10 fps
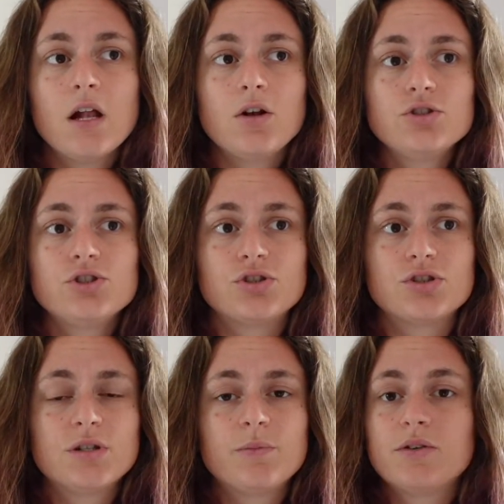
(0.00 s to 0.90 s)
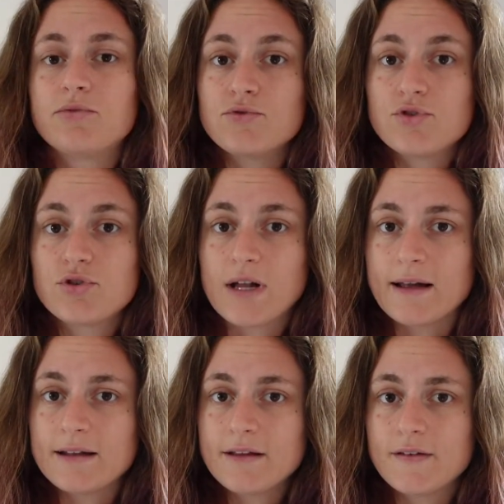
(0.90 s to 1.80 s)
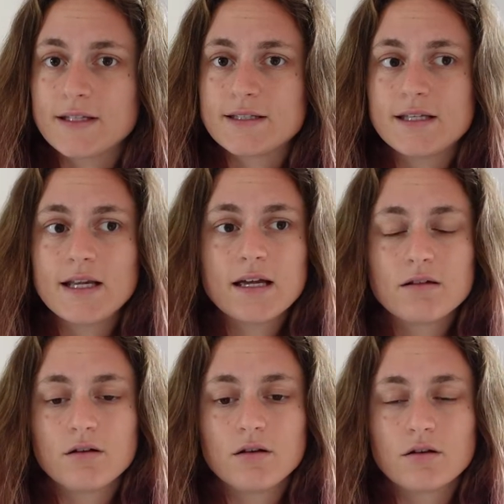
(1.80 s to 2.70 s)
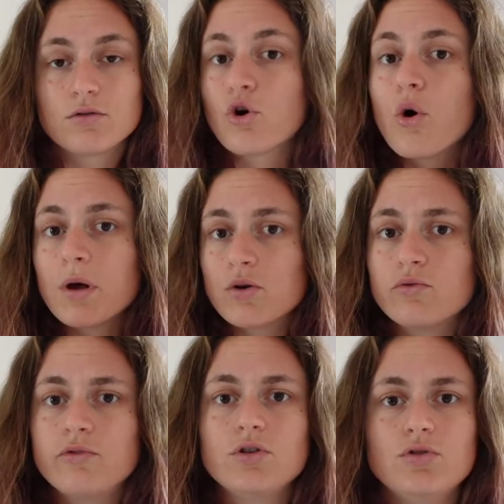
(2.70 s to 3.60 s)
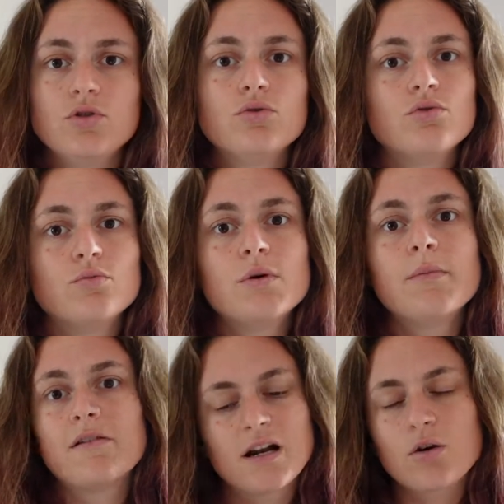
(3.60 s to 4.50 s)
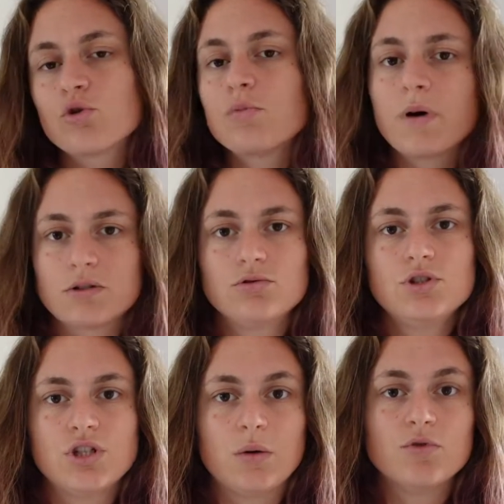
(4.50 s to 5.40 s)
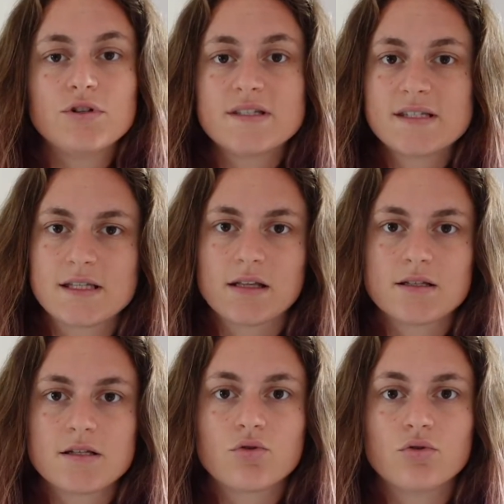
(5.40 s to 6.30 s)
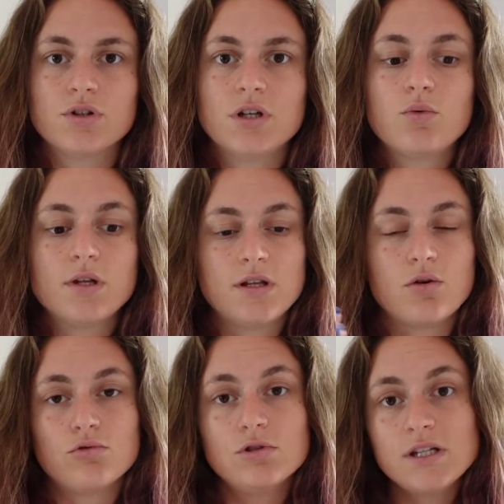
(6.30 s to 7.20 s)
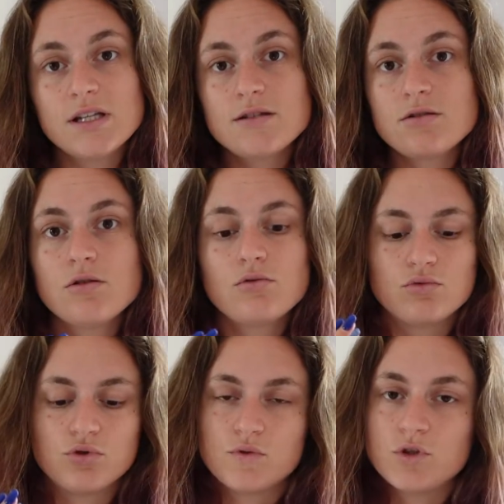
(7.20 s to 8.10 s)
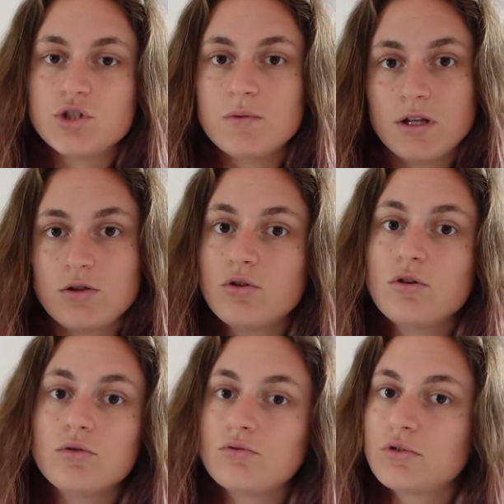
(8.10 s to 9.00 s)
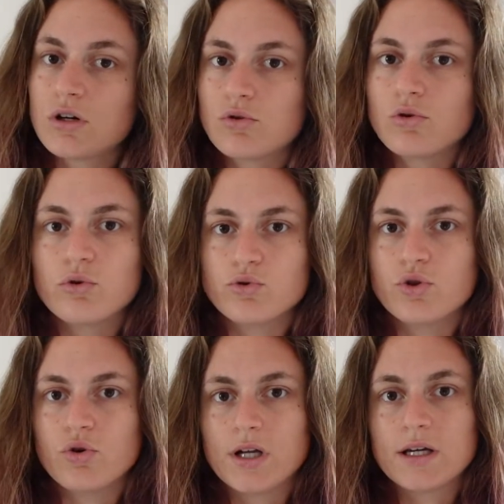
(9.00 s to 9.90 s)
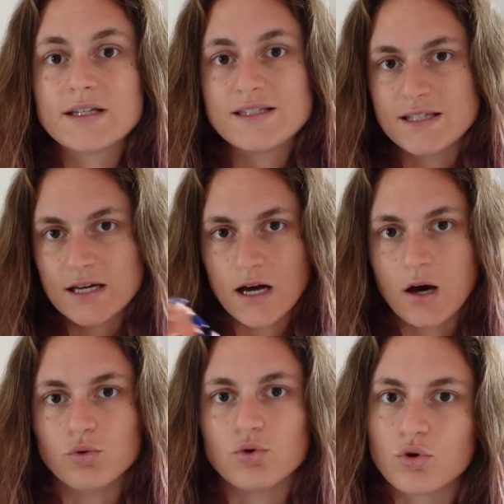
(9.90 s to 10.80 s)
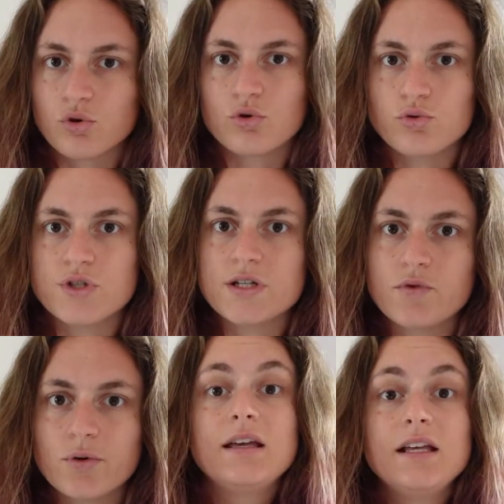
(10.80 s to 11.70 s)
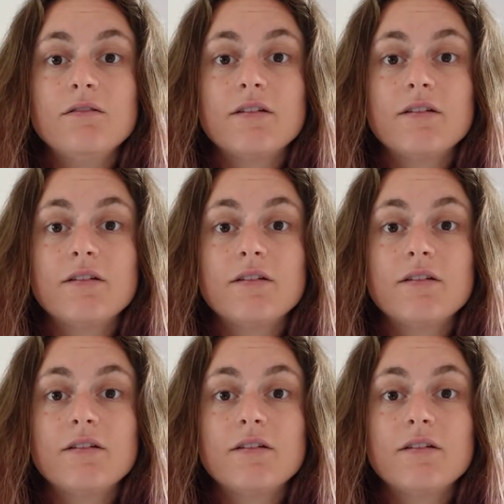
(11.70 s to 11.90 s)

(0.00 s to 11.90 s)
Lo short per funzionare deve essere eh, come un video di YouTube ma raggruppato diciamo in 60 60 secondi, quindi con un inizio, uno svolgimento, una conclusione che sia autoconclusivo. Il